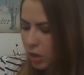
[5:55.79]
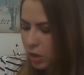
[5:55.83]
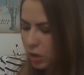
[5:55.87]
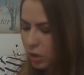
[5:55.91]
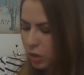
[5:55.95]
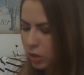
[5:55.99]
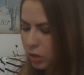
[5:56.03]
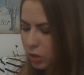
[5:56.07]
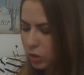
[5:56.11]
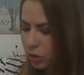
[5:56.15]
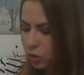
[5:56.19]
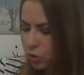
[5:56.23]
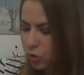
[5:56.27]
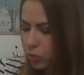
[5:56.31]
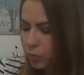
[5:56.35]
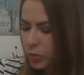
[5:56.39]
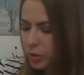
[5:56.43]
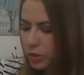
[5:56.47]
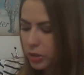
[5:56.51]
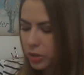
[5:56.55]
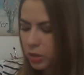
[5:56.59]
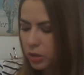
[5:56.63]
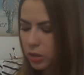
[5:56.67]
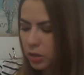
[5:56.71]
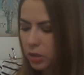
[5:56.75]
А, что бы
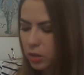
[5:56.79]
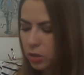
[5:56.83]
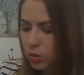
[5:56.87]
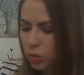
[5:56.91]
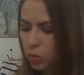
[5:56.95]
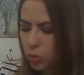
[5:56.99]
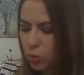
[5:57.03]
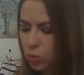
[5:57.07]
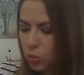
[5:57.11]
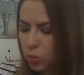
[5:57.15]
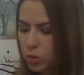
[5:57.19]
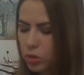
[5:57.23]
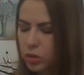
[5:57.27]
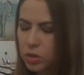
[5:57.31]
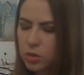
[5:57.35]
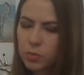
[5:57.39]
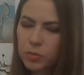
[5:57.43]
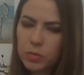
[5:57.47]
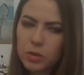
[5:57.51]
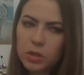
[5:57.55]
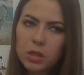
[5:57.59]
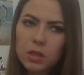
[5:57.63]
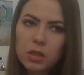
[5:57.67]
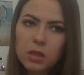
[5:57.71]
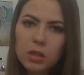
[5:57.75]
ты тут
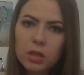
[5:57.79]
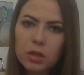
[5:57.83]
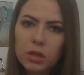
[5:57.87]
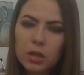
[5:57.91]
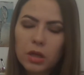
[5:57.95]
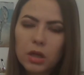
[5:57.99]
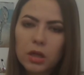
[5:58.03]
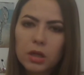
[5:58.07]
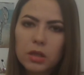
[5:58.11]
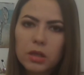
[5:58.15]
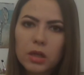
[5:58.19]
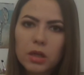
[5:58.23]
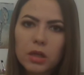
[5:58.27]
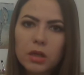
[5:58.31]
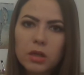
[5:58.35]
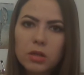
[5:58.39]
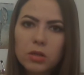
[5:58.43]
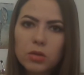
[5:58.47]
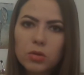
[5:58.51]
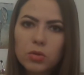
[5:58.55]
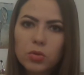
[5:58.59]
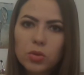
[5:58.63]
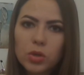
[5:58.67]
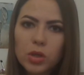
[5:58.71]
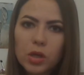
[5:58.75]
изменила на
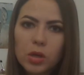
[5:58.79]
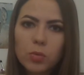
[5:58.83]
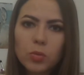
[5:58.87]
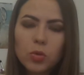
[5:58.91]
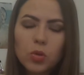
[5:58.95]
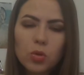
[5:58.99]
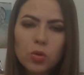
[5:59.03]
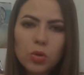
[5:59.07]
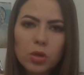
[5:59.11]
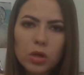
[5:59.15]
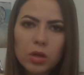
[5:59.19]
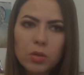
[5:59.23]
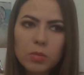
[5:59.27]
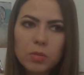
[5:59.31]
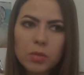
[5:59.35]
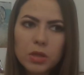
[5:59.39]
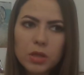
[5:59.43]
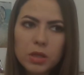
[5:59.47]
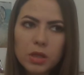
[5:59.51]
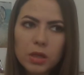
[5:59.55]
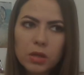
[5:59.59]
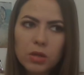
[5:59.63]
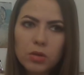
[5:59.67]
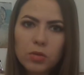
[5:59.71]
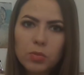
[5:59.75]
канале? Ну, я многое
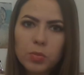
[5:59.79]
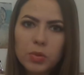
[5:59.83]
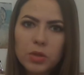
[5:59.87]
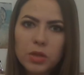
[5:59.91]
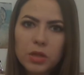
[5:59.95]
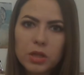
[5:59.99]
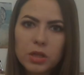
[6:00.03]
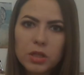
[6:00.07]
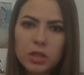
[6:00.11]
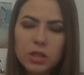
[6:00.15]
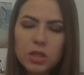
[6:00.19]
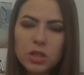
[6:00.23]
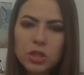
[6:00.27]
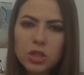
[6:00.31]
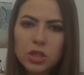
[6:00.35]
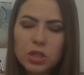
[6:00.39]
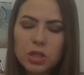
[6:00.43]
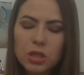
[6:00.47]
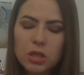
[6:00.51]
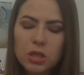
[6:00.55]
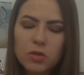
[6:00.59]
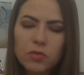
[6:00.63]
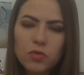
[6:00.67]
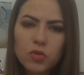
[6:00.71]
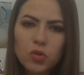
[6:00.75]
меняю
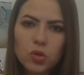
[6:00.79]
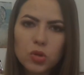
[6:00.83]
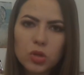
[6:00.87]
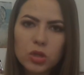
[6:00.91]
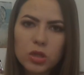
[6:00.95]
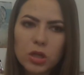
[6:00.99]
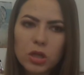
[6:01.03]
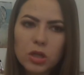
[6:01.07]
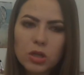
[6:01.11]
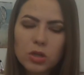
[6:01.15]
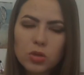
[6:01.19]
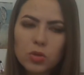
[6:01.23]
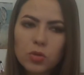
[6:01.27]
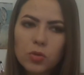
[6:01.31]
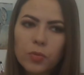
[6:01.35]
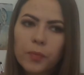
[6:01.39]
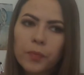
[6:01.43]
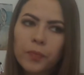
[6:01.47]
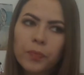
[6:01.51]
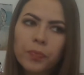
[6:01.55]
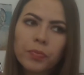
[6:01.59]
периодически, не все сразу.